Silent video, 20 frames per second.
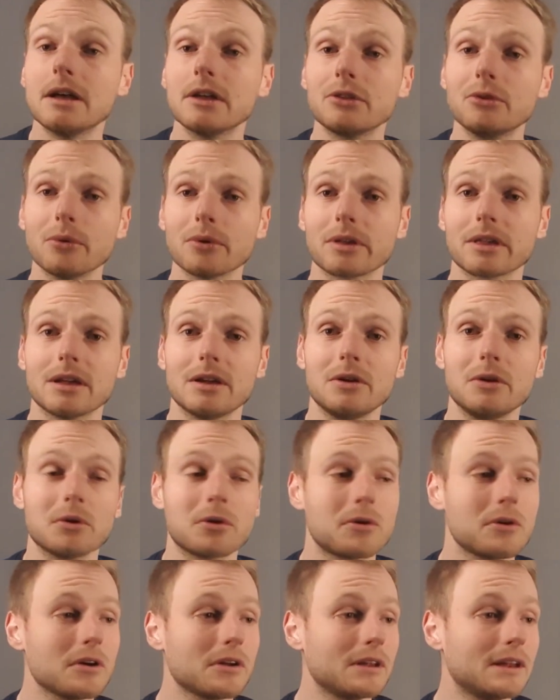Donc,
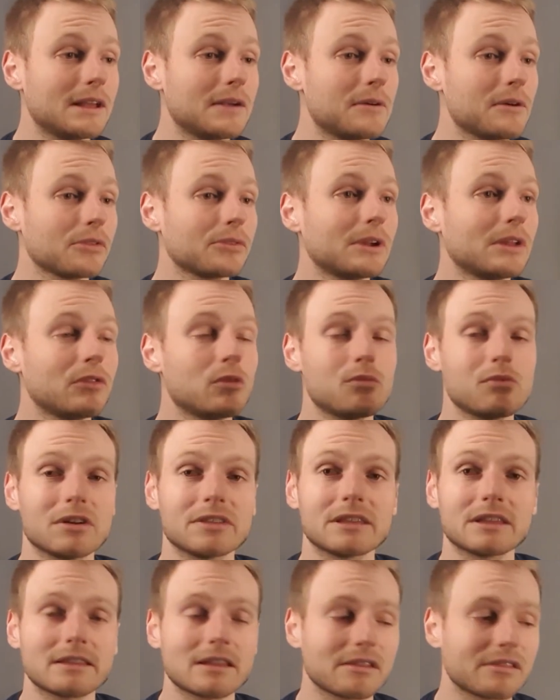les coordonnées du point
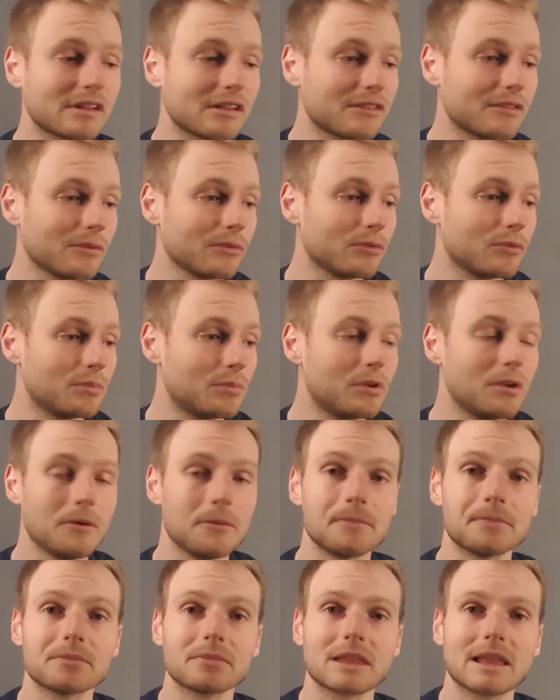d'intersection du plan
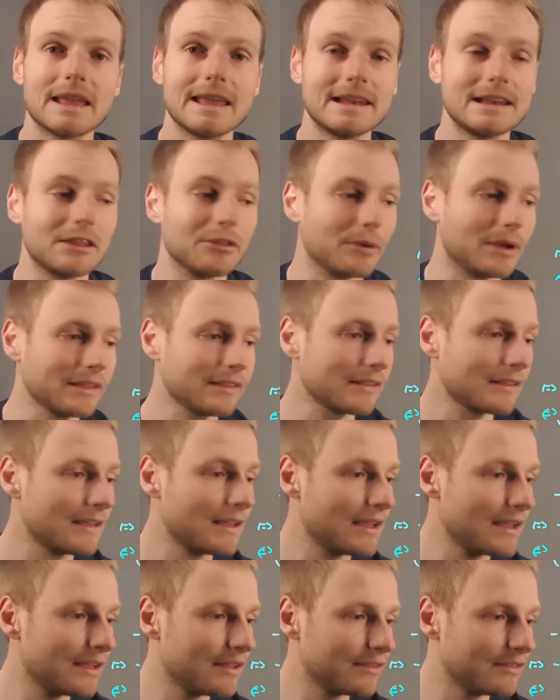et de la droite,
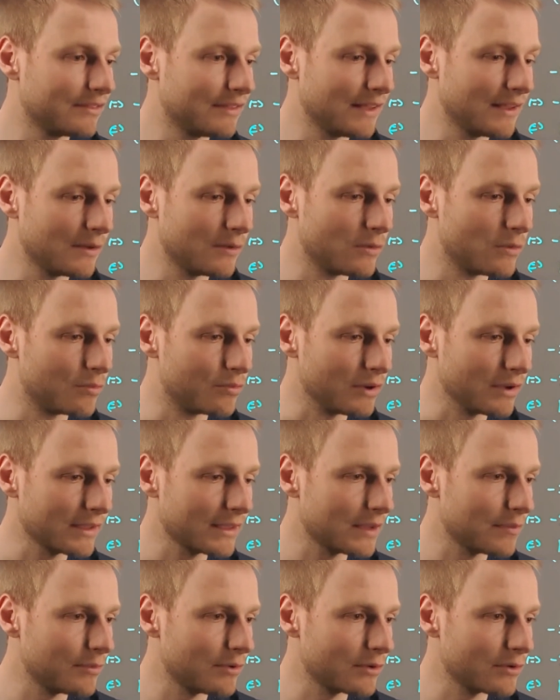c'est le point
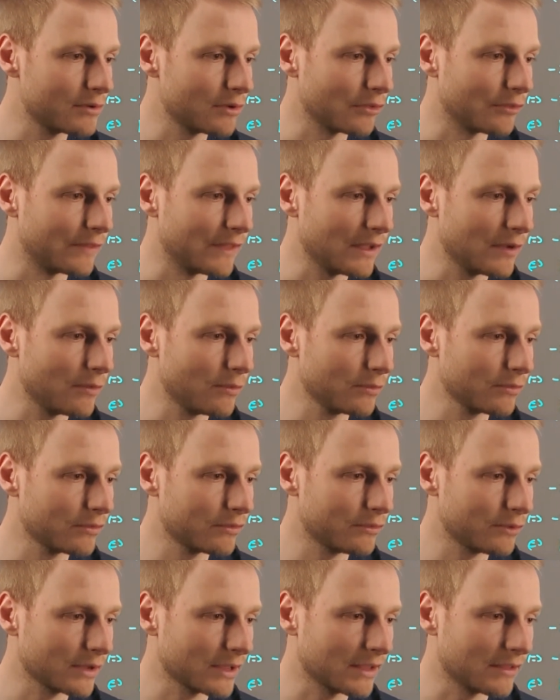qui a pour coordonnées 11
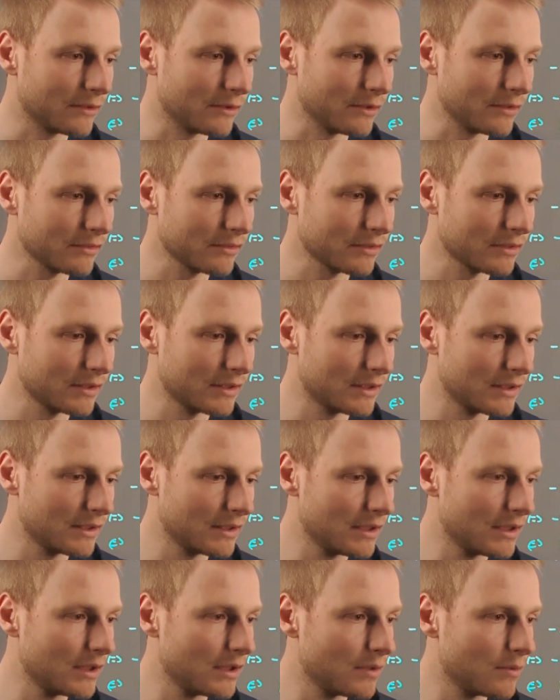sur 14,
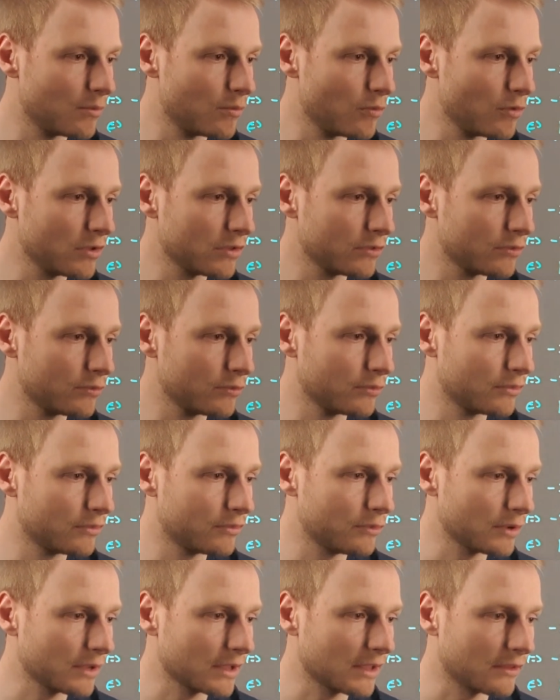moins 12
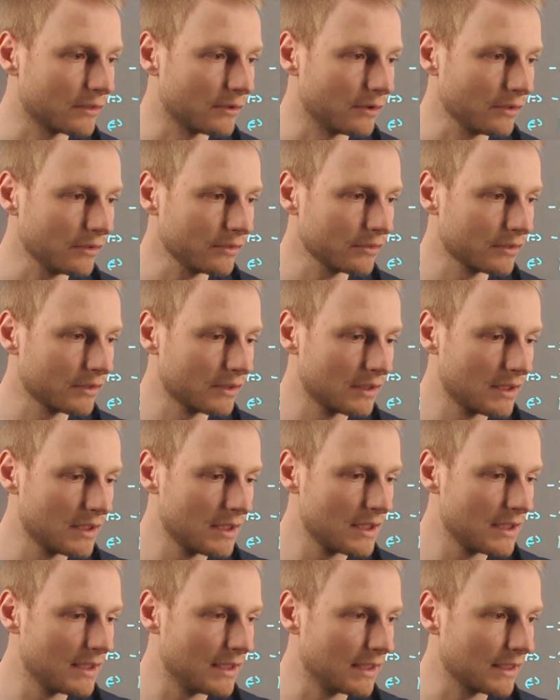sur 14,
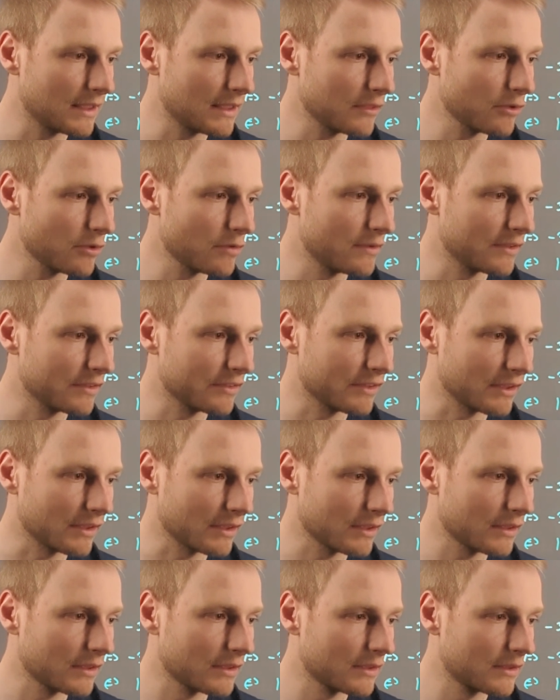et
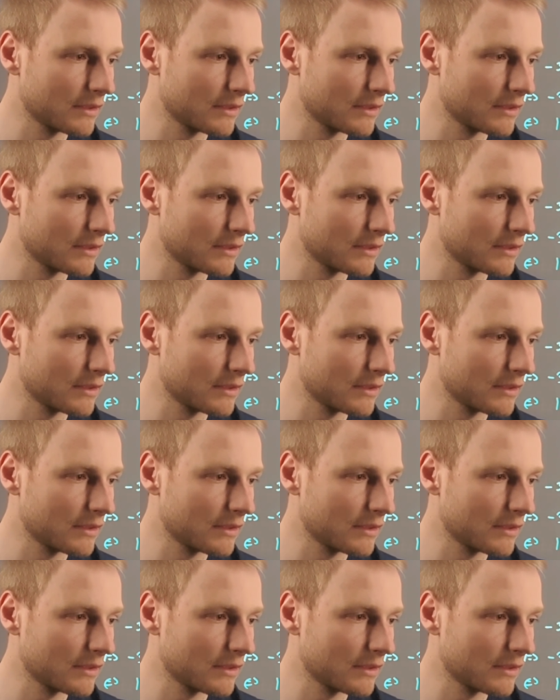85